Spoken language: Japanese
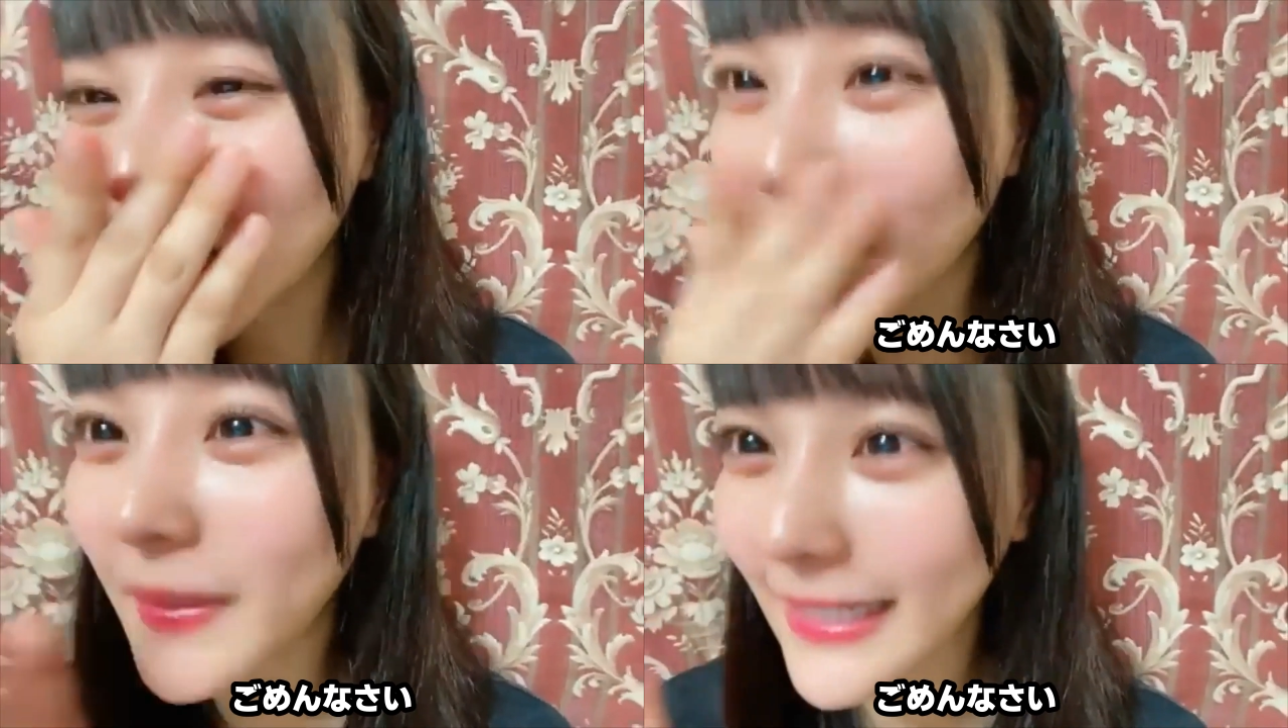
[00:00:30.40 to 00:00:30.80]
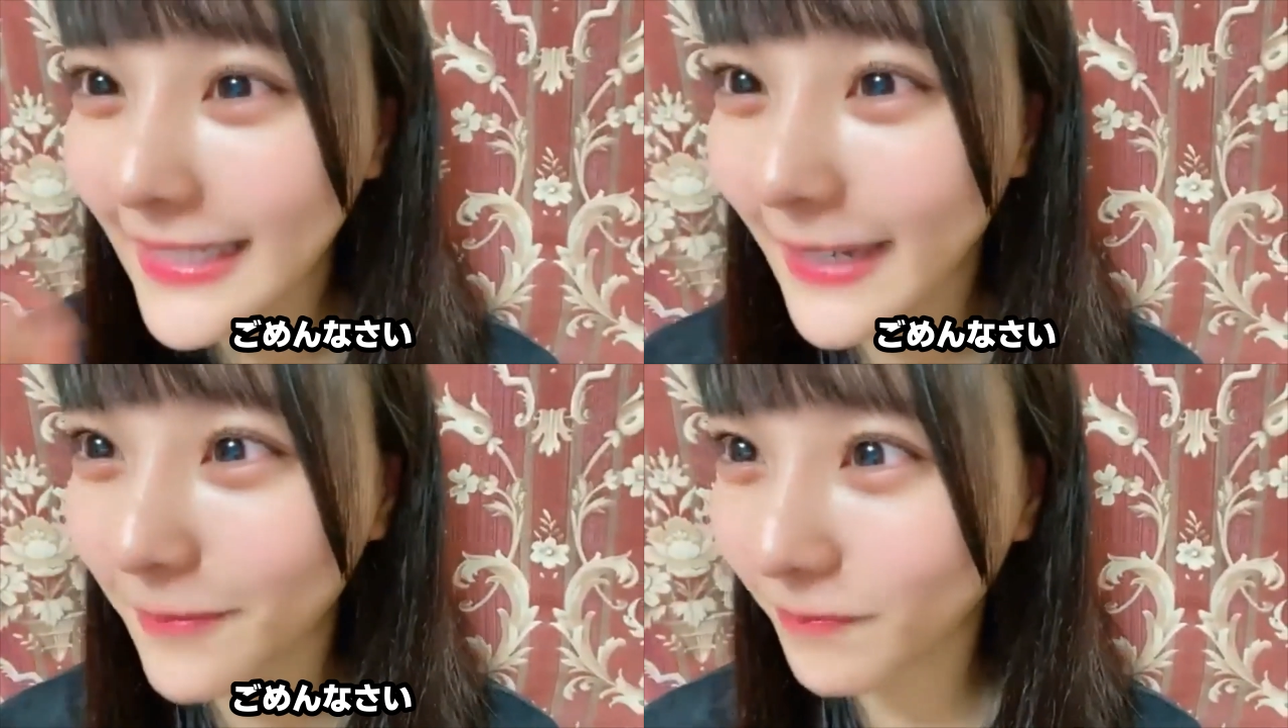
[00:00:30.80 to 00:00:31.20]
ごめんな
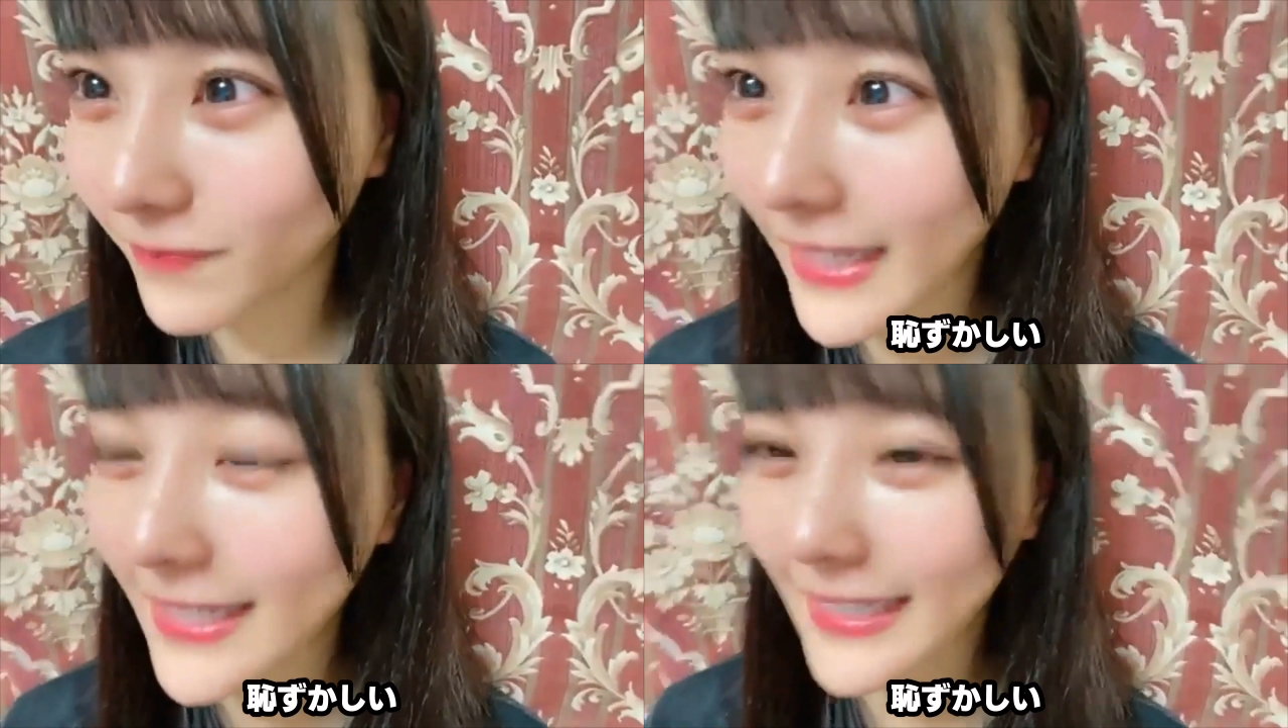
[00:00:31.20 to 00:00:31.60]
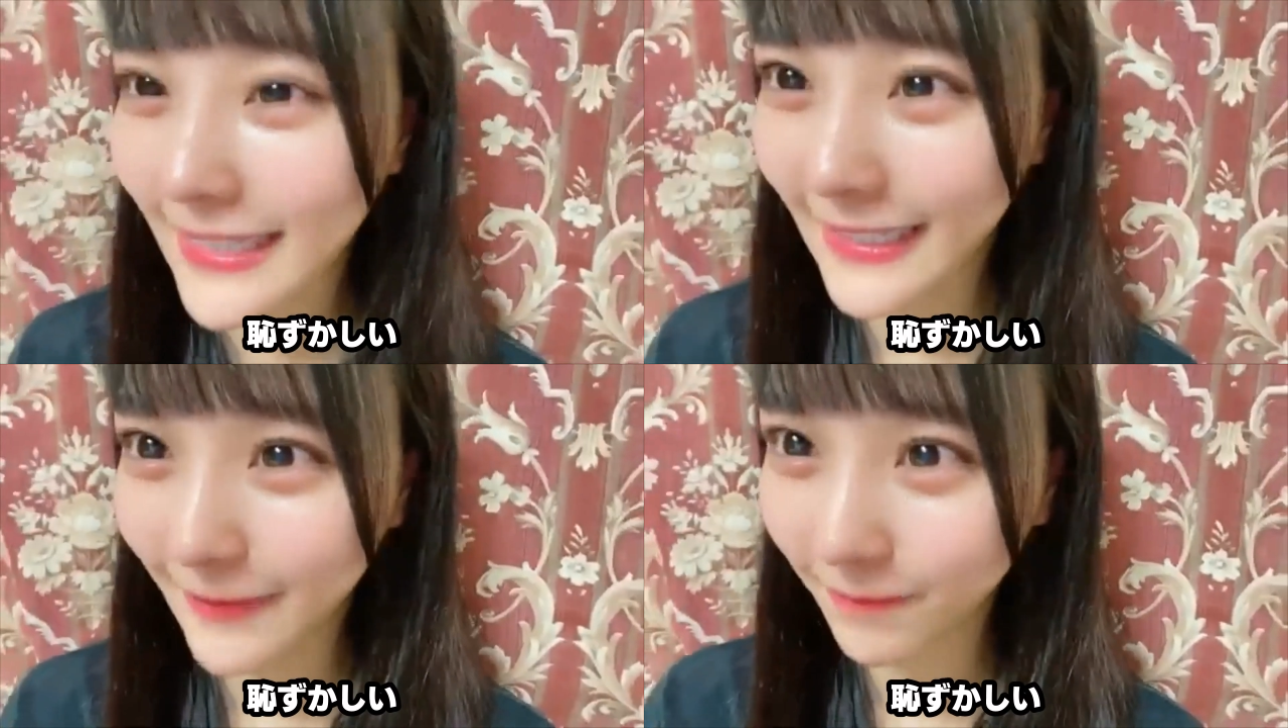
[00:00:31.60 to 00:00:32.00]
さい。恥ず
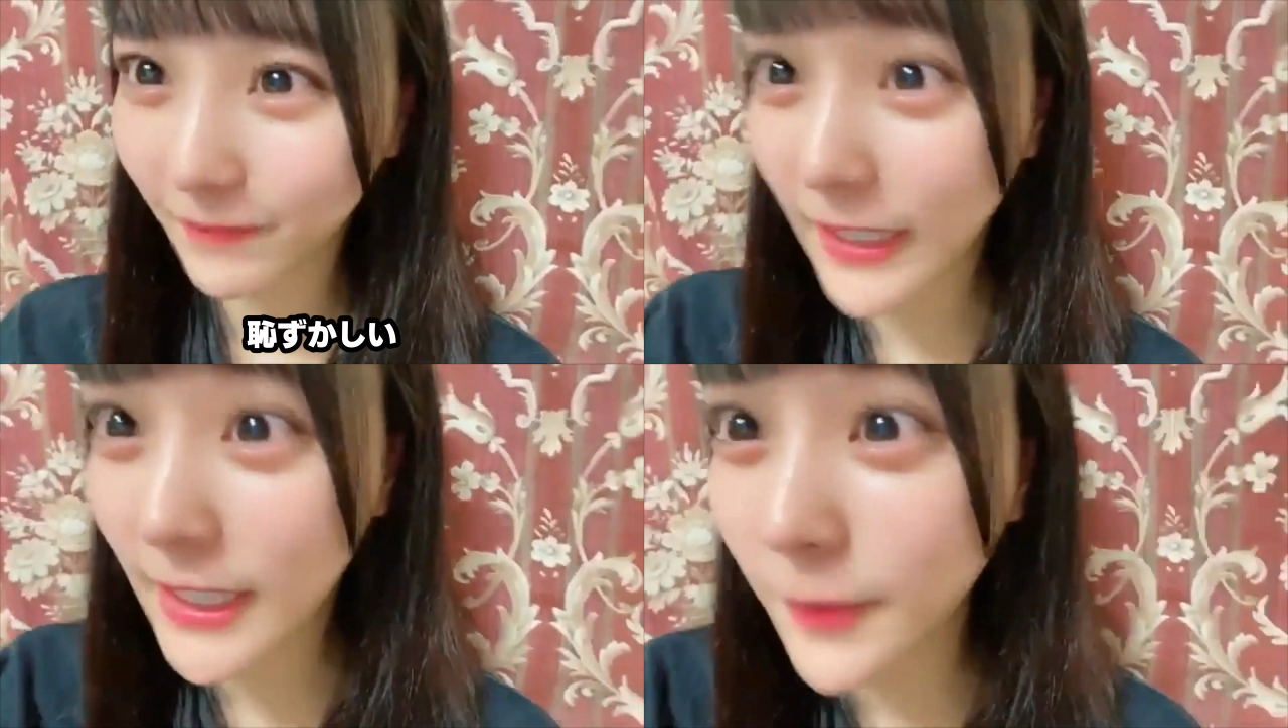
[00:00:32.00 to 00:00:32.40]
かしい。